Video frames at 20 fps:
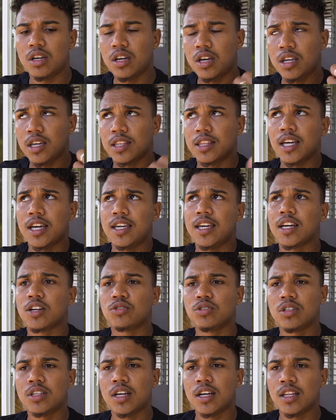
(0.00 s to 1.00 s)
Ella está ahí
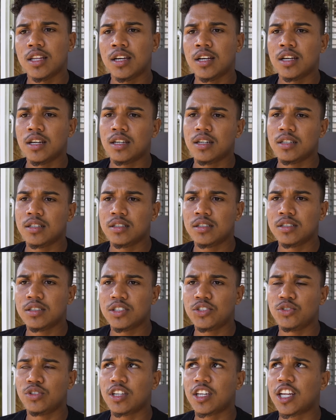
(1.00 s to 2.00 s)
acostada.
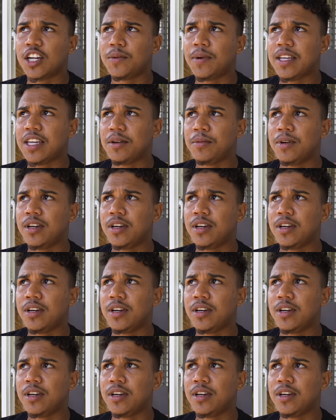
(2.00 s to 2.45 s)
Si te quiere, vaya a